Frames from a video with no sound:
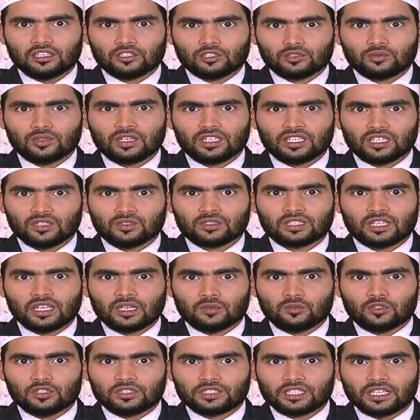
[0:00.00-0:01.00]
আল্লাহ সুবাহ
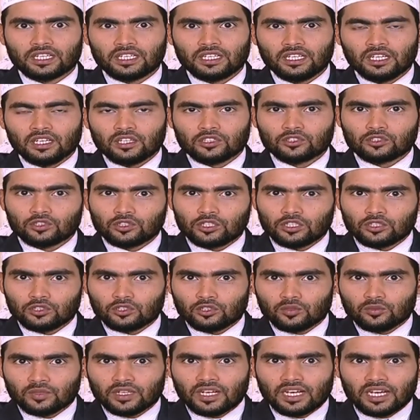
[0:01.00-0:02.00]
বলছেন
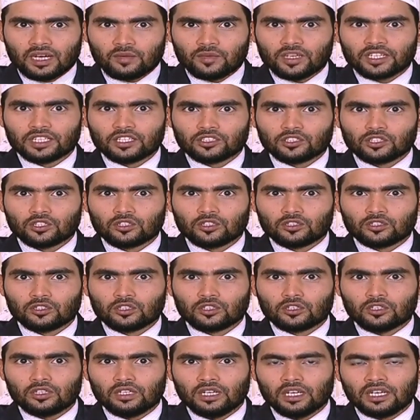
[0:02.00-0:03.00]
যদি তোমরা আমাকে
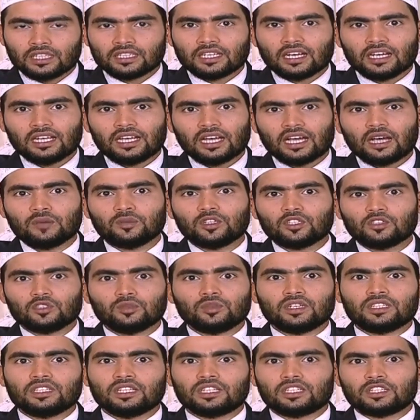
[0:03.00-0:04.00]
স্মরণ করো তাহলে
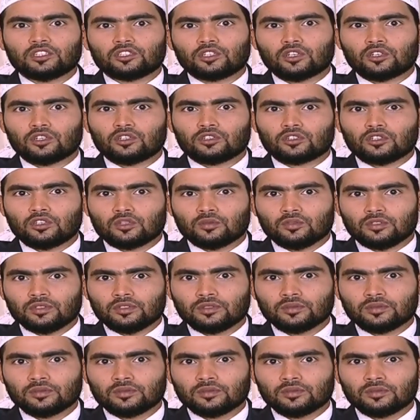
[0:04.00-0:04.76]
আমি তোমাদেরকে স্মরণ